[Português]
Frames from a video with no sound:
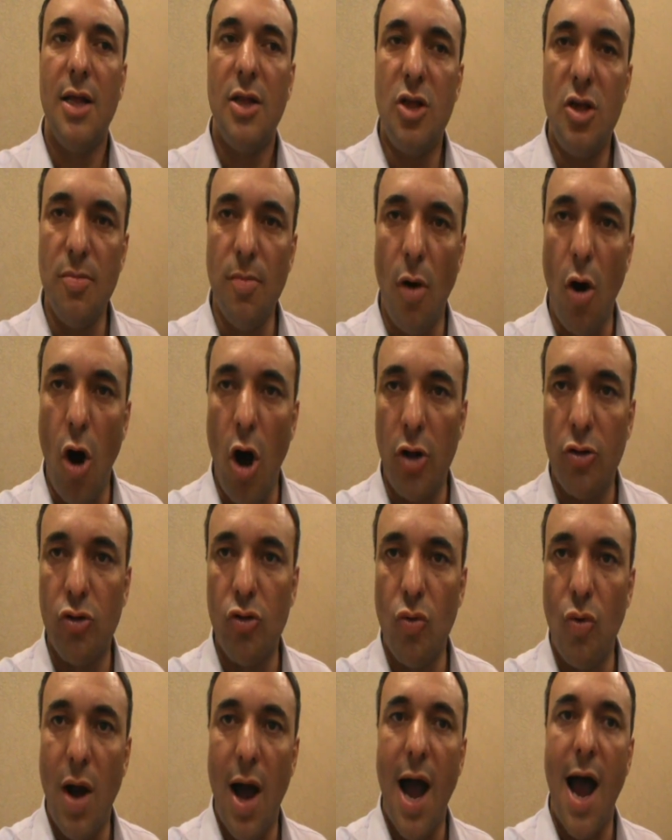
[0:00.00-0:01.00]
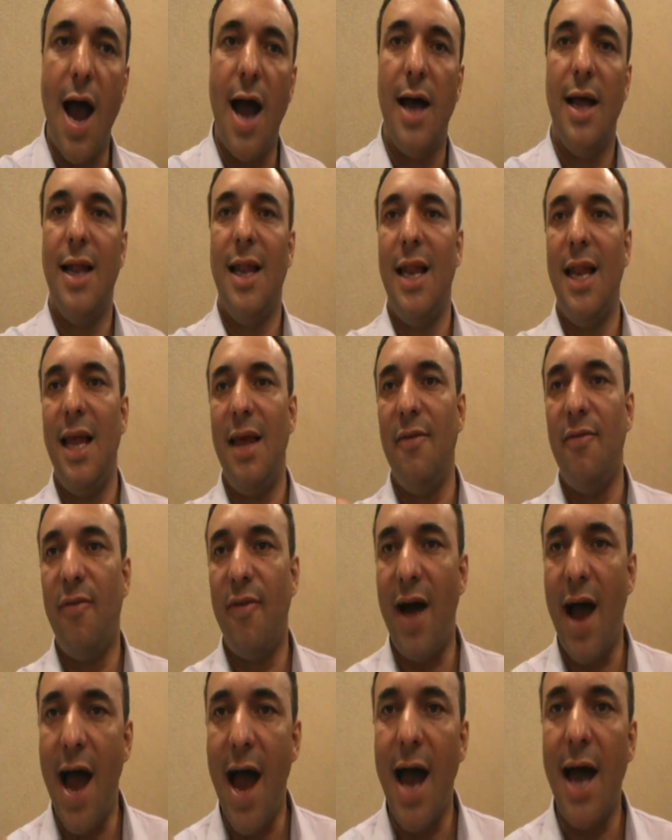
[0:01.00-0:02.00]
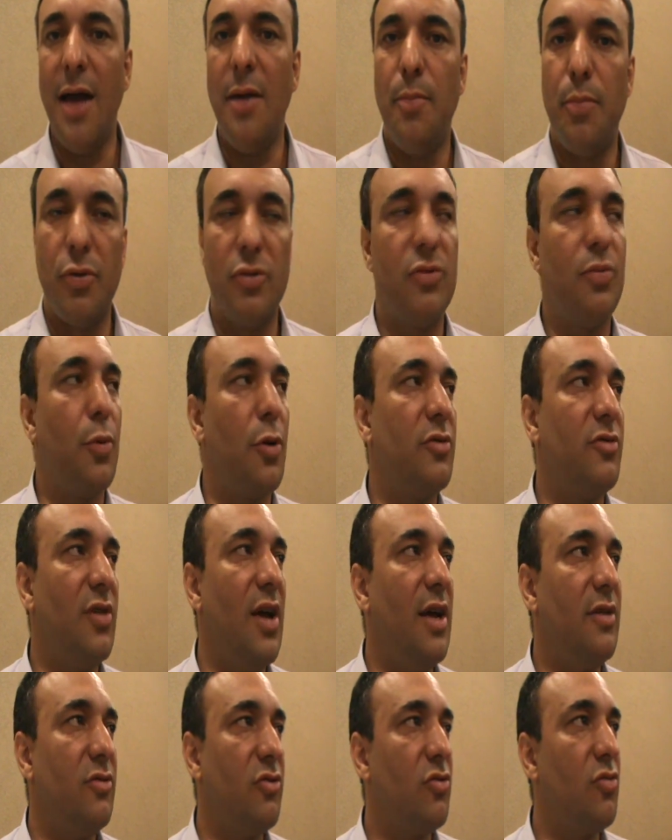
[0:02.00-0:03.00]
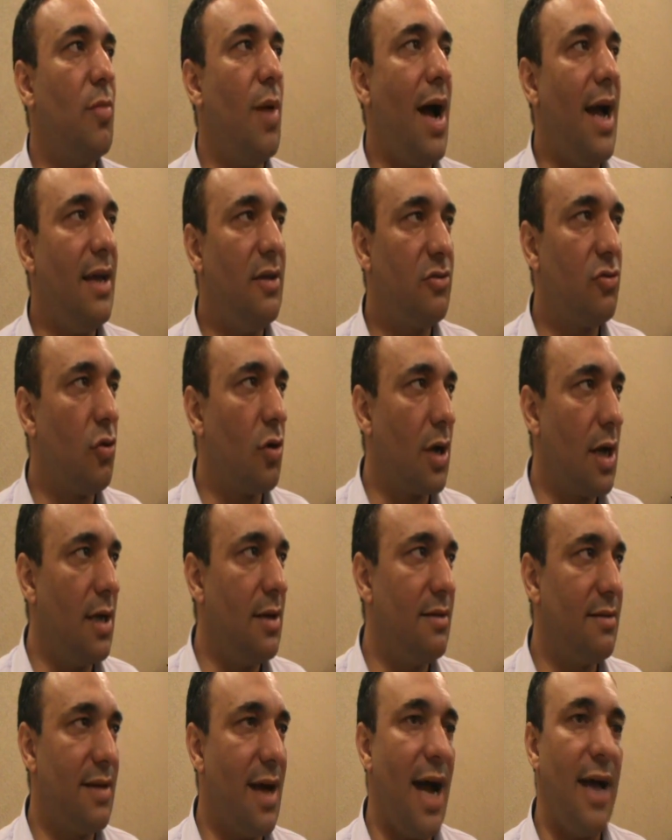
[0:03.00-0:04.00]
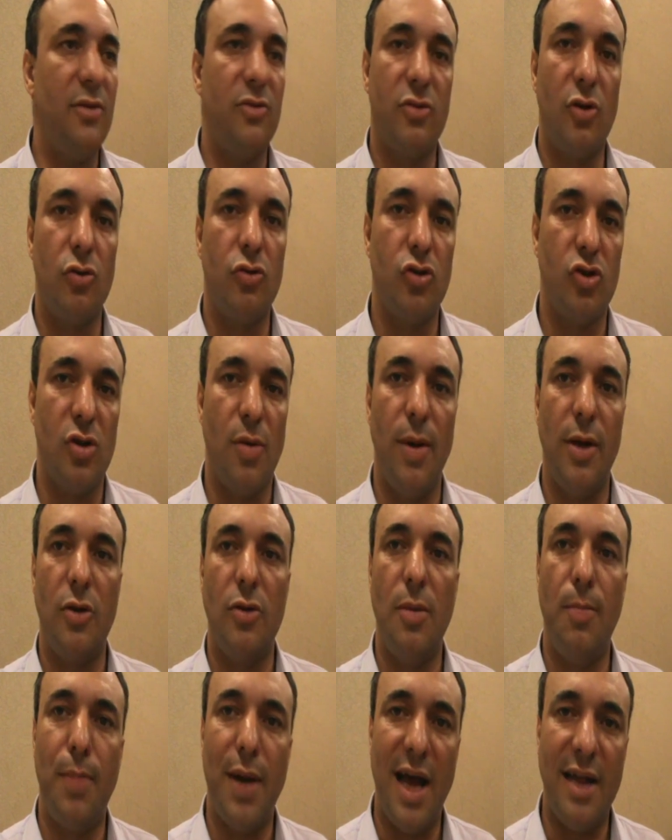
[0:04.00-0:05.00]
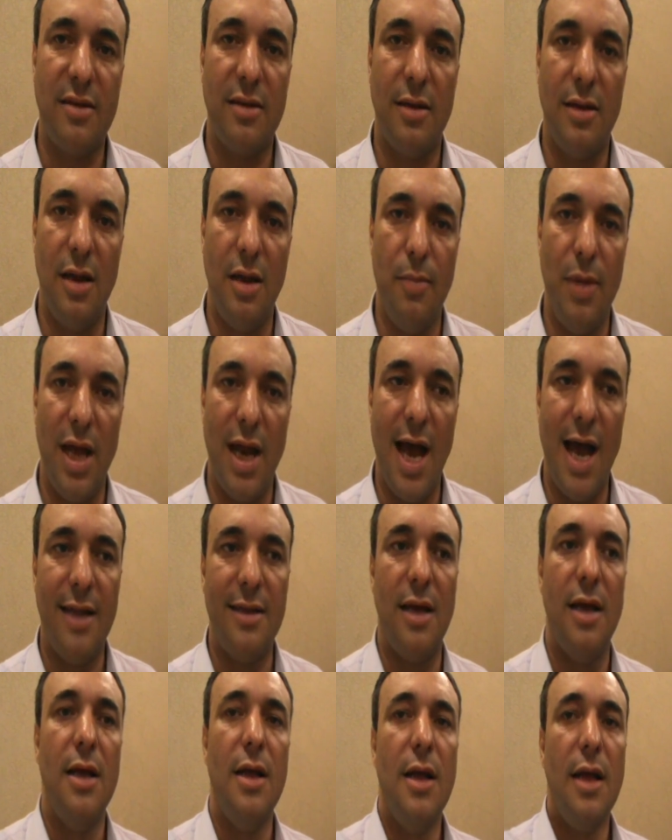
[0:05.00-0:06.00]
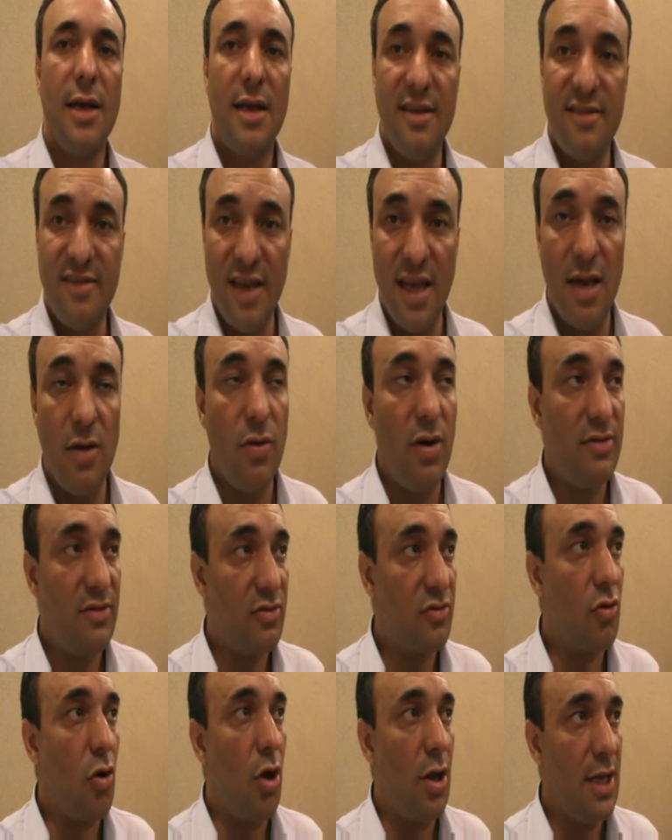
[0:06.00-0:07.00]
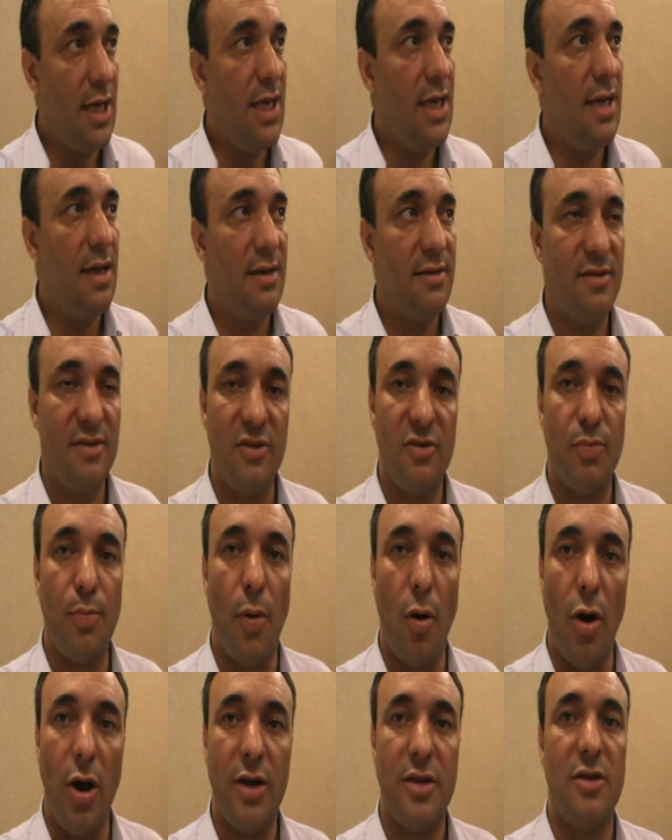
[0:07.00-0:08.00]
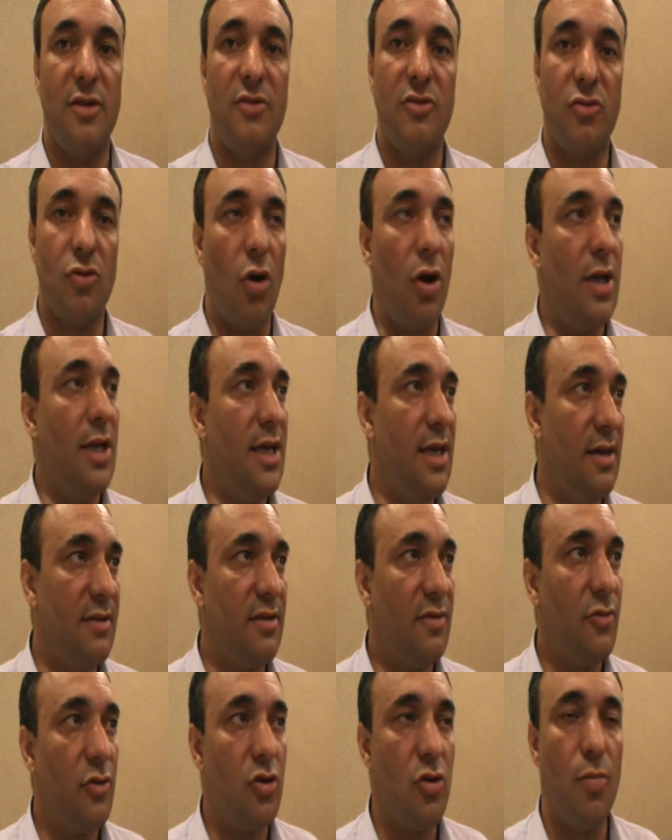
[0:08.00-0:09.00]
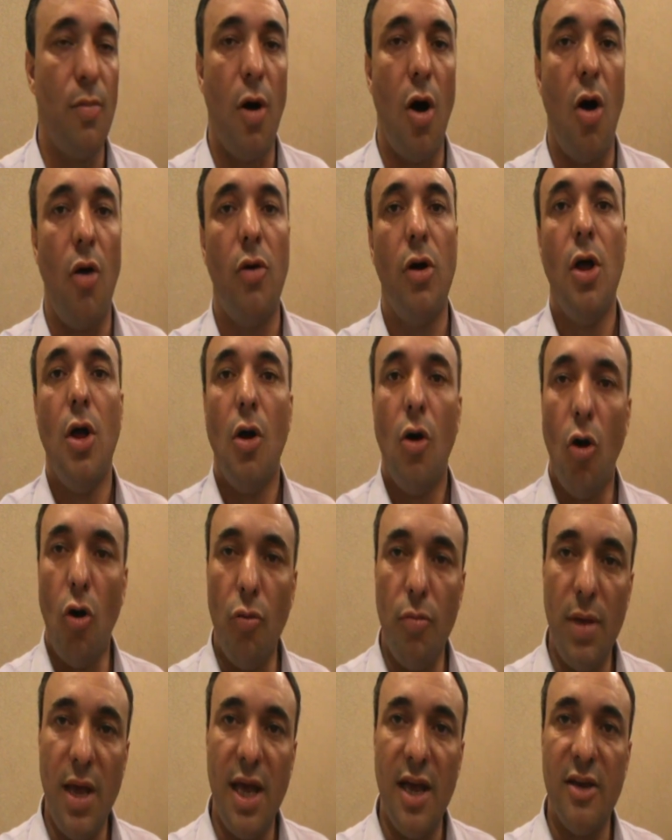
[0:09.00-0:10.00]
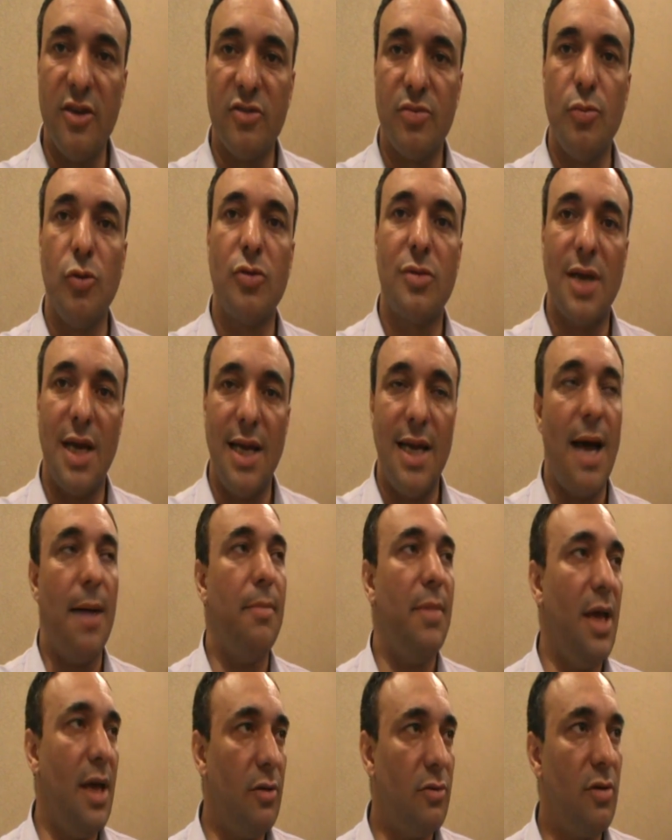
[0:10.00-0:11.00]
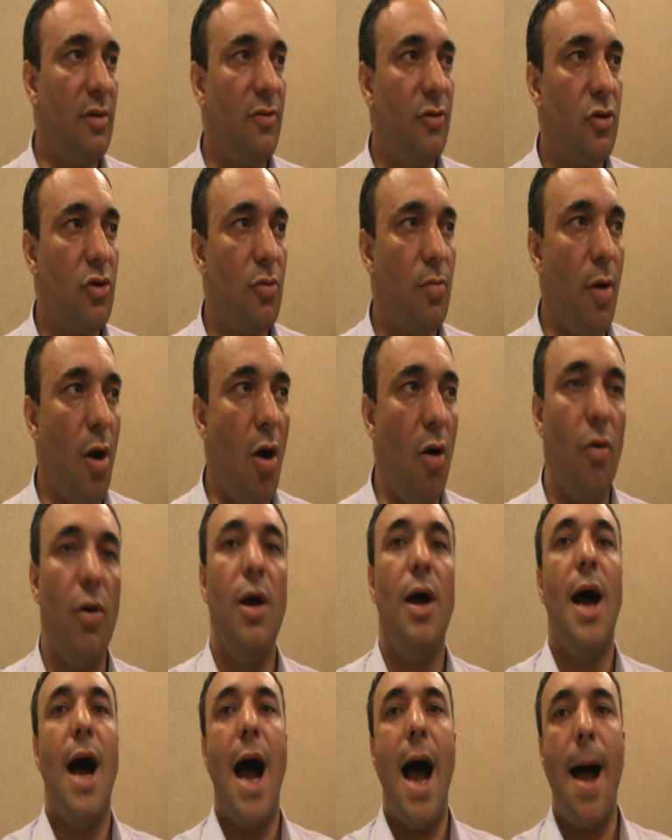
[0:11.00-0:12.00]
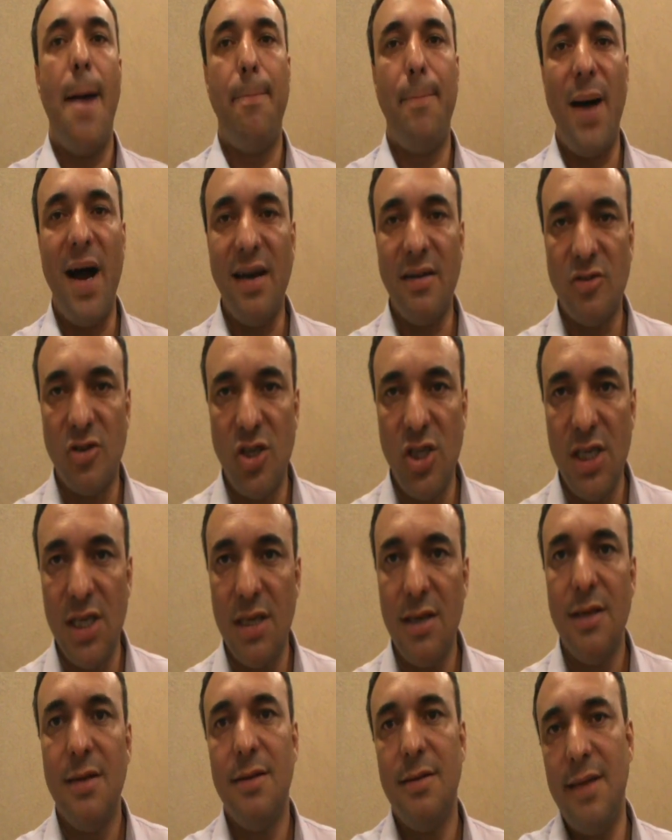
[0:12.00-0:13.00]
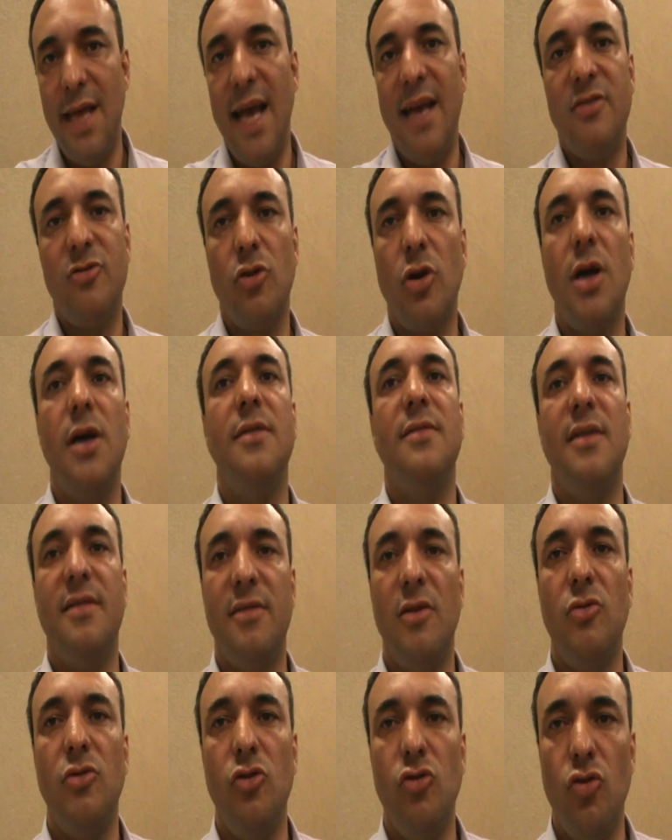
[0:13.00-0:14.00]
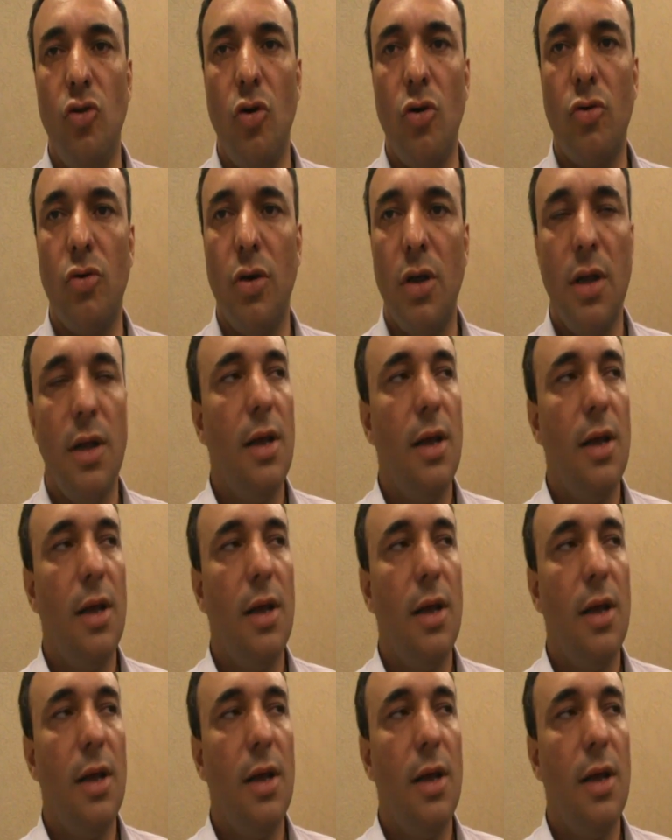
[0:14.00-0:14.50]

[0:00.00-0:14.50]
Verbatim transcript: de modo a levar para os processos mais organizados, que eu estou chamando de prática deliberada, que seriam as escolinhas de esporte, as escolinhas de futebol, ou mesmo o treinamento em futebol, a partir dessa organização de jogo.